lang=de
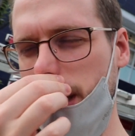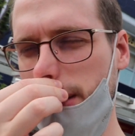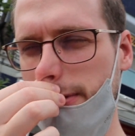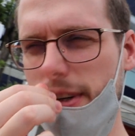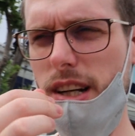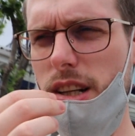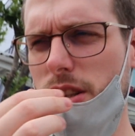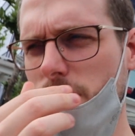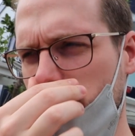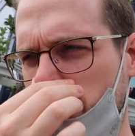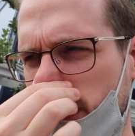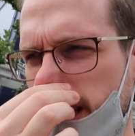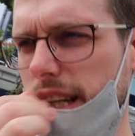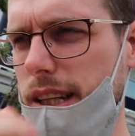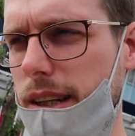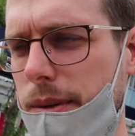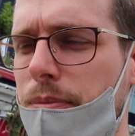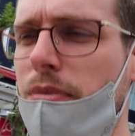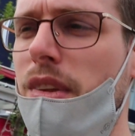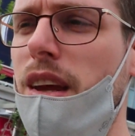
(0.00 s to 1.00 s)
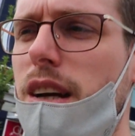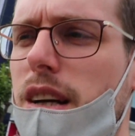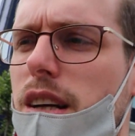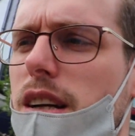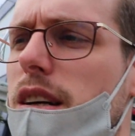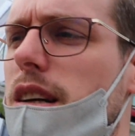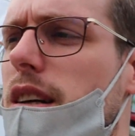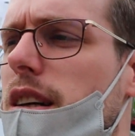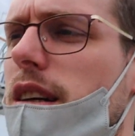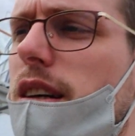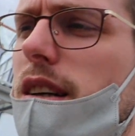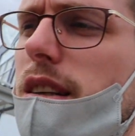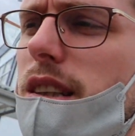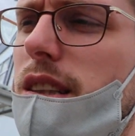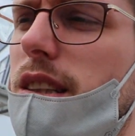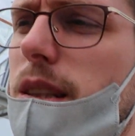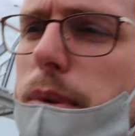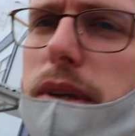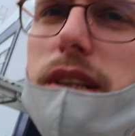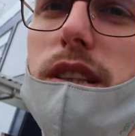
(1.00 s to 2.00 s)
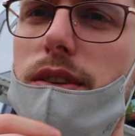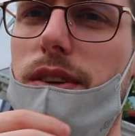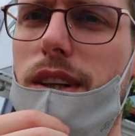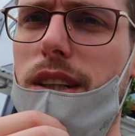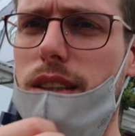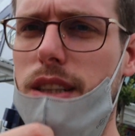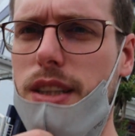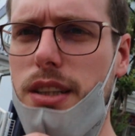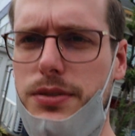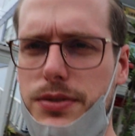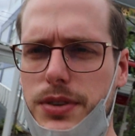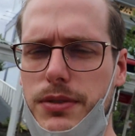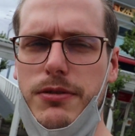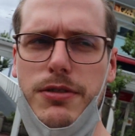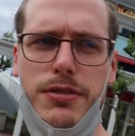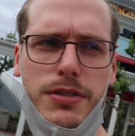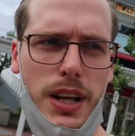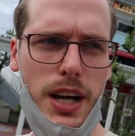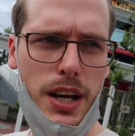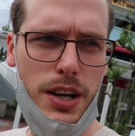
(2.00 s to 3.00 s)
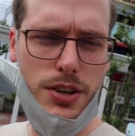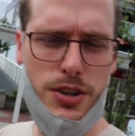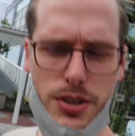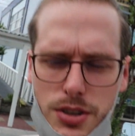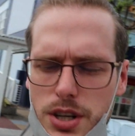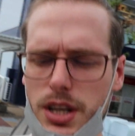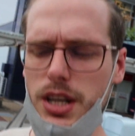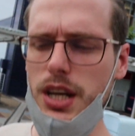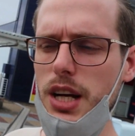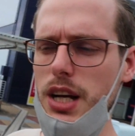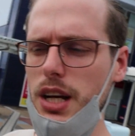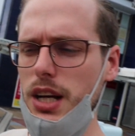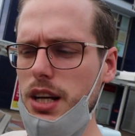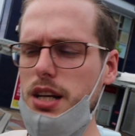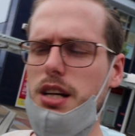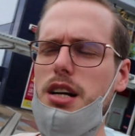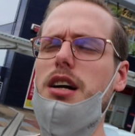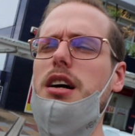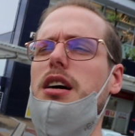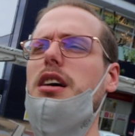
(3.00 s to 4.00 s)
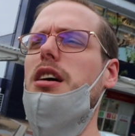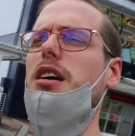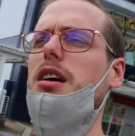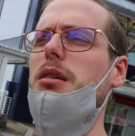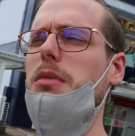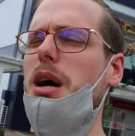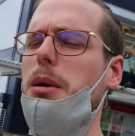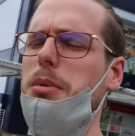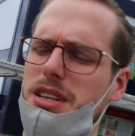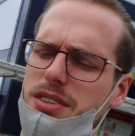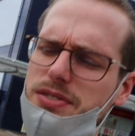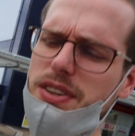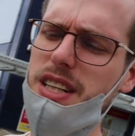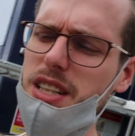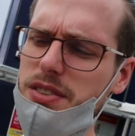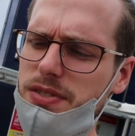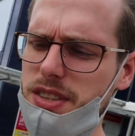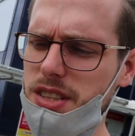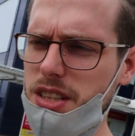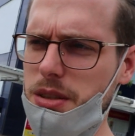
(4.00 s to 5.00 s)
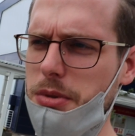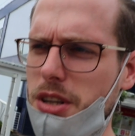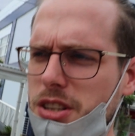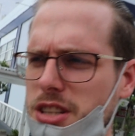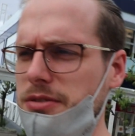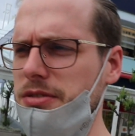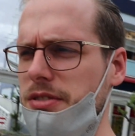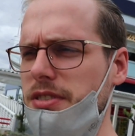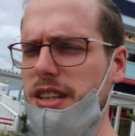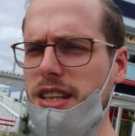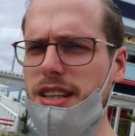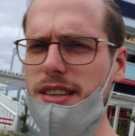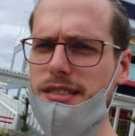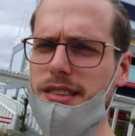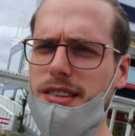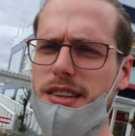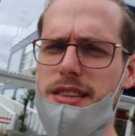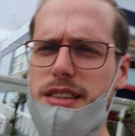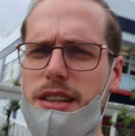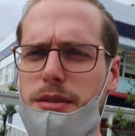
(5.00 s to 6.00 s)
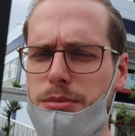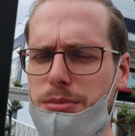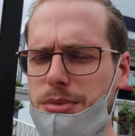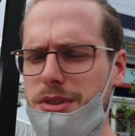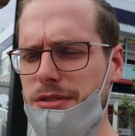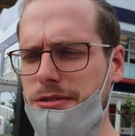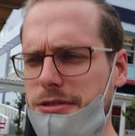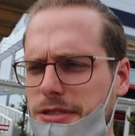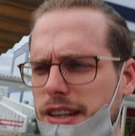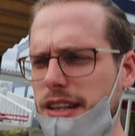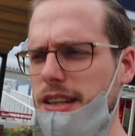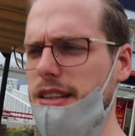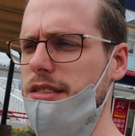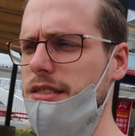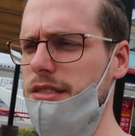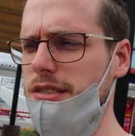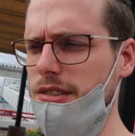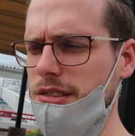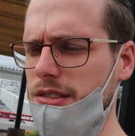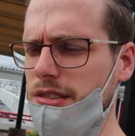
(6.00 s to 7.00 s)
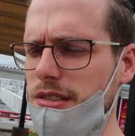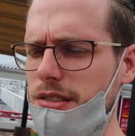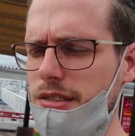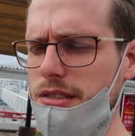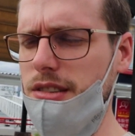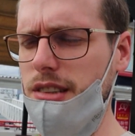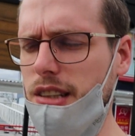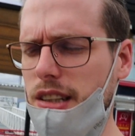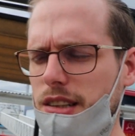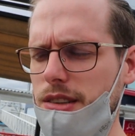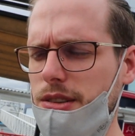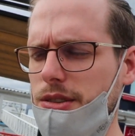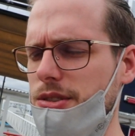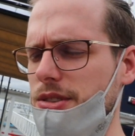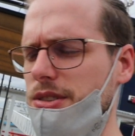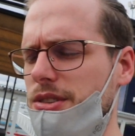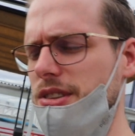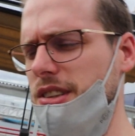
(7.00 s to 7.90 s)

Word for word: War ganz okay. Äh, nicht die beste Qualität vom Fleisch. Ähm, aber das war das, was ich gebraucht habe. Wir waren gestern halt ja ein bisschen feiern und, und trinken und so.